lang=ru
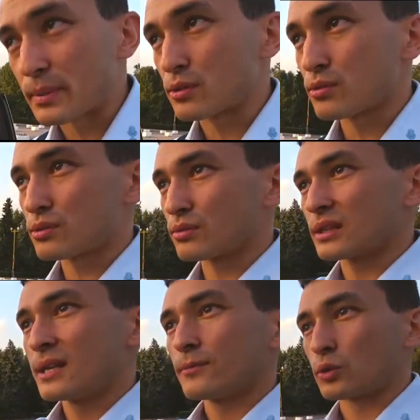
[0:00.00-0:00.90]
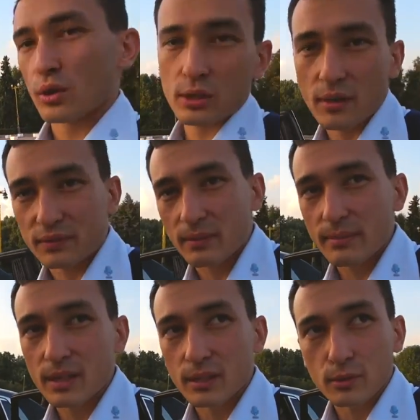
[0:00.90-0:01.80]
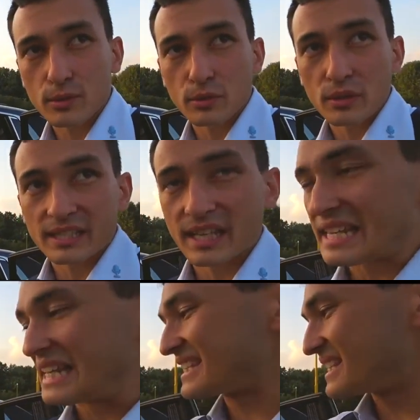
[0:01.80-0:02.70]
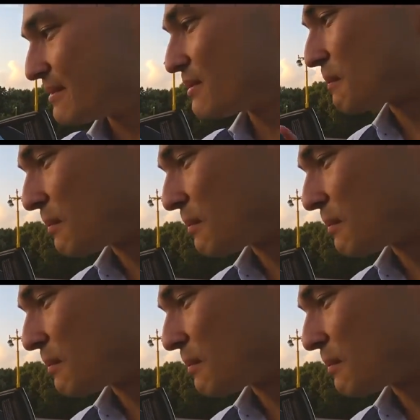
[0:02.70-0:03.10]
присутствует только в автомобиле Rolls-Royce. Да, нигде мы